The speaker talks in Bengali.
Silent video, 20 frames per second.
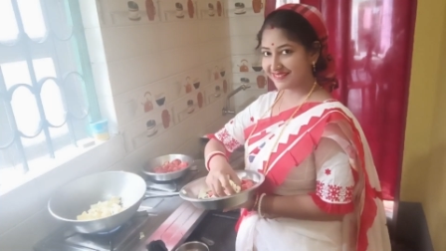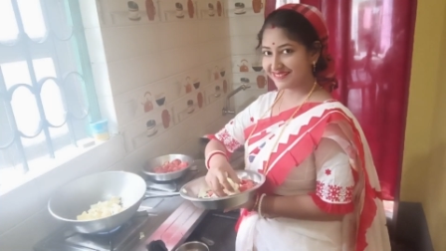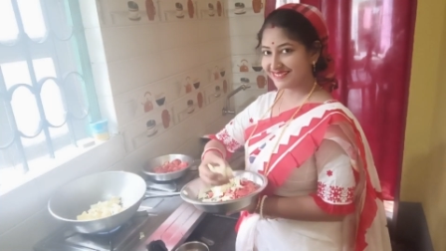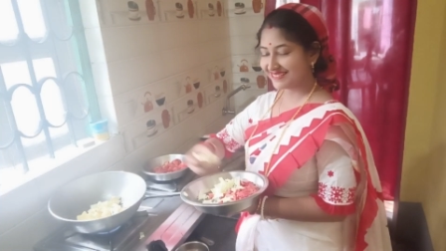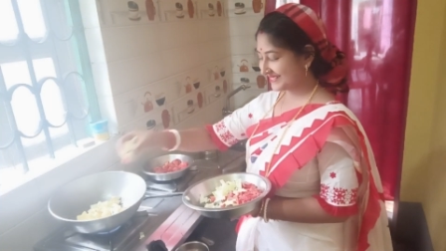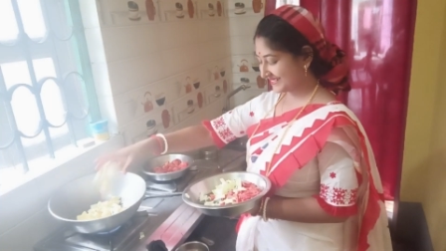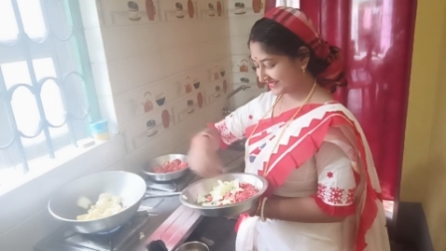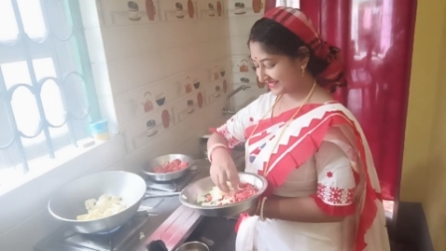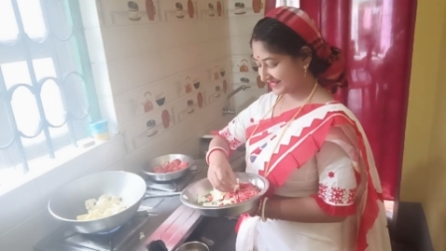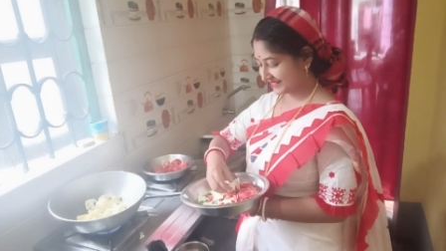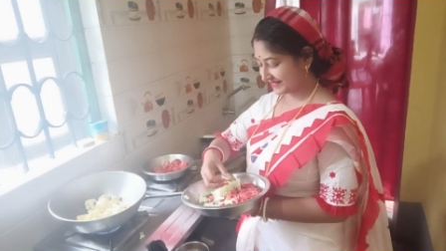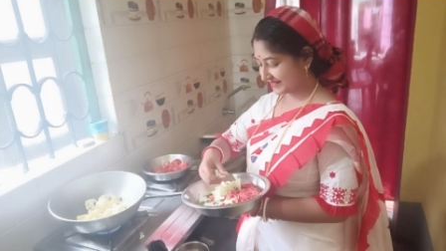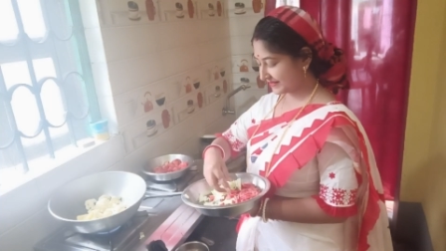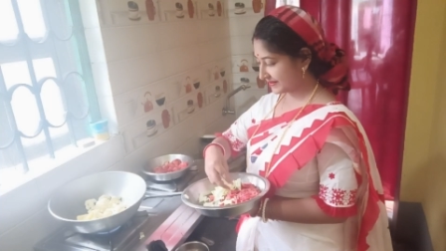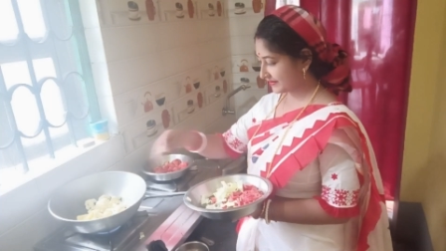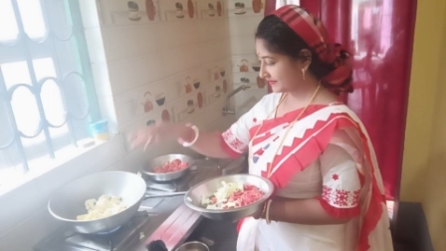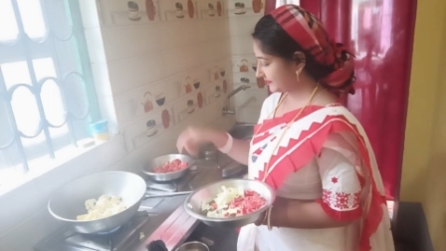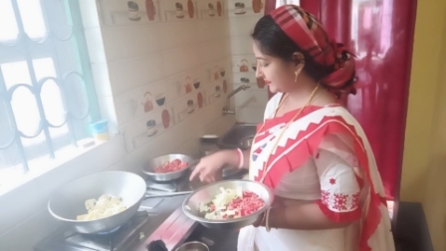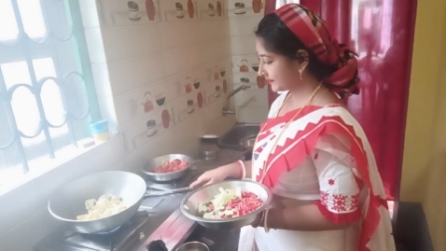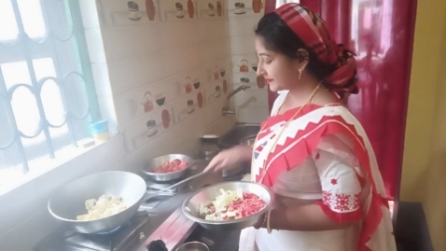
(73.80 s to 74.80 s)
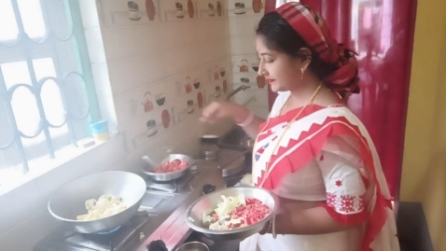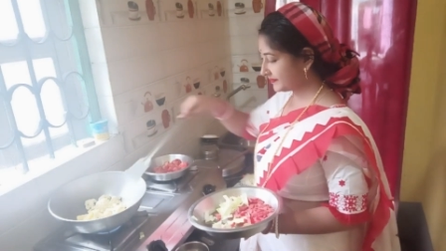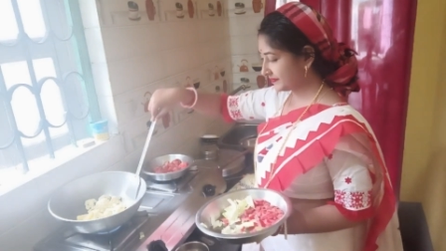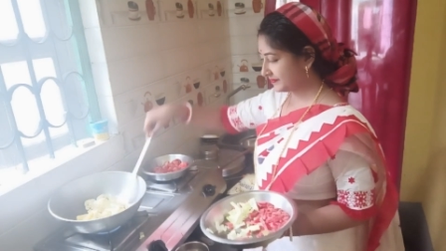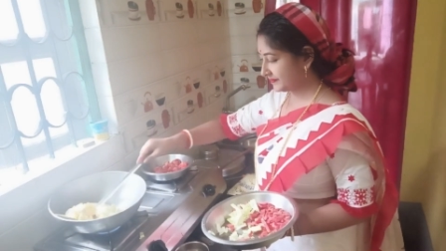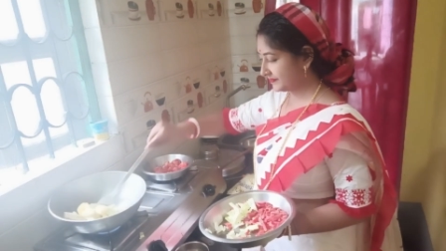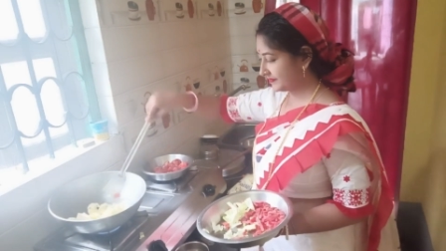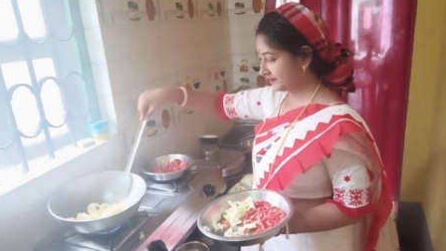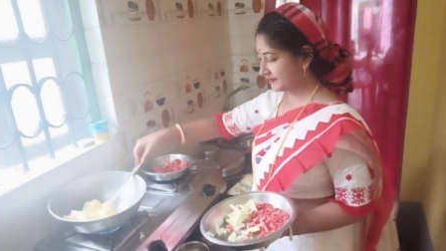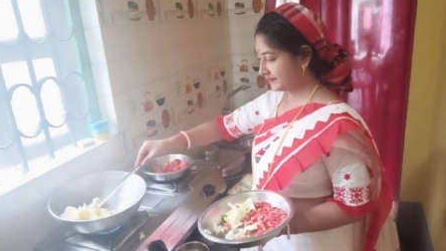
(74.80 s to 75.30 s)
গাজর আছে তোমরা
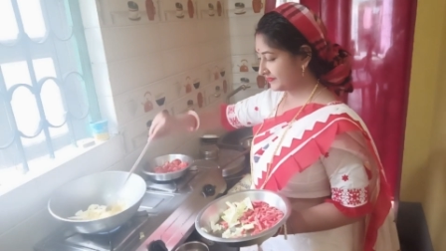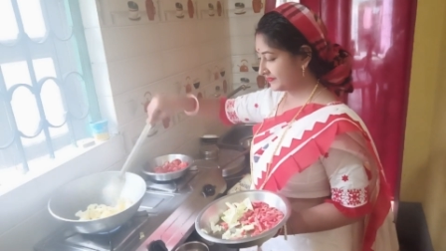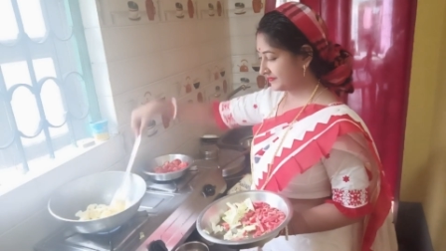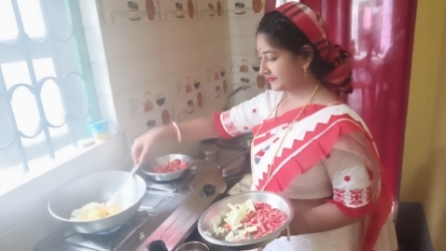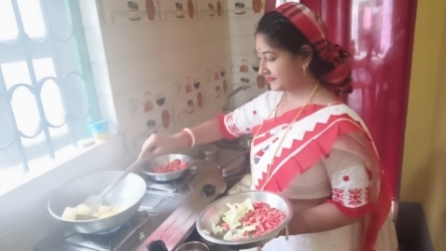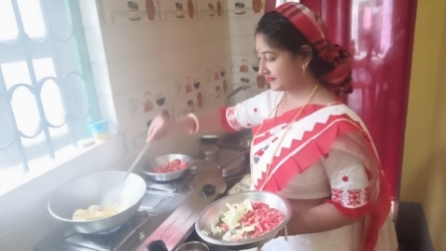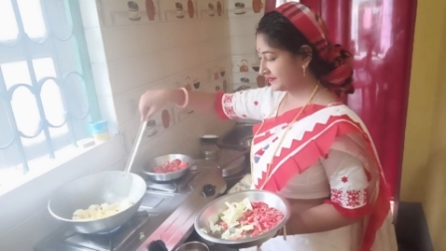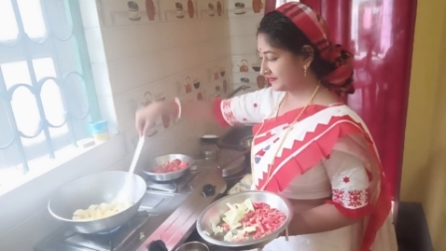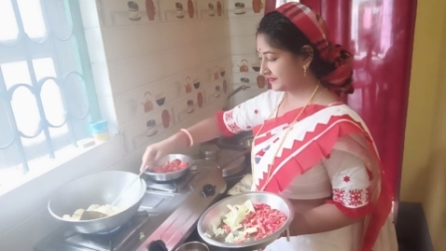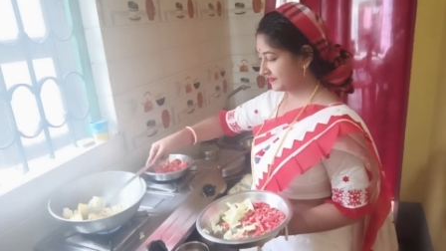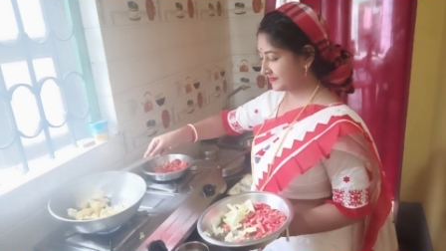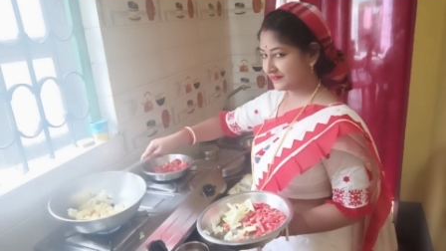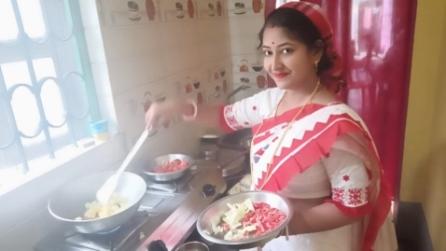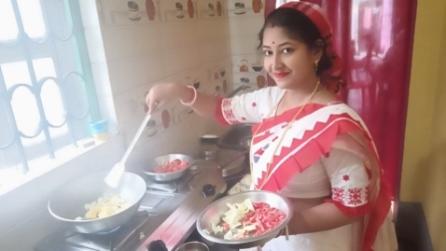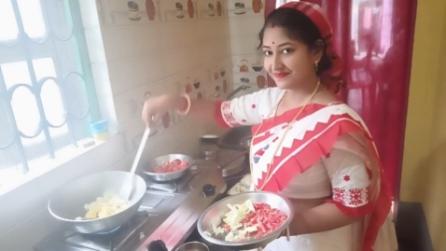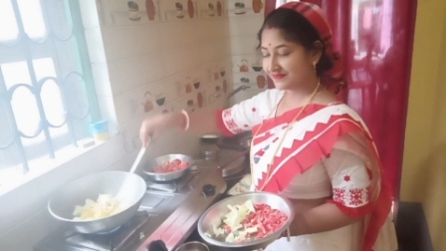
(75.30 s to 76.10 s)
যেরকম চাইলে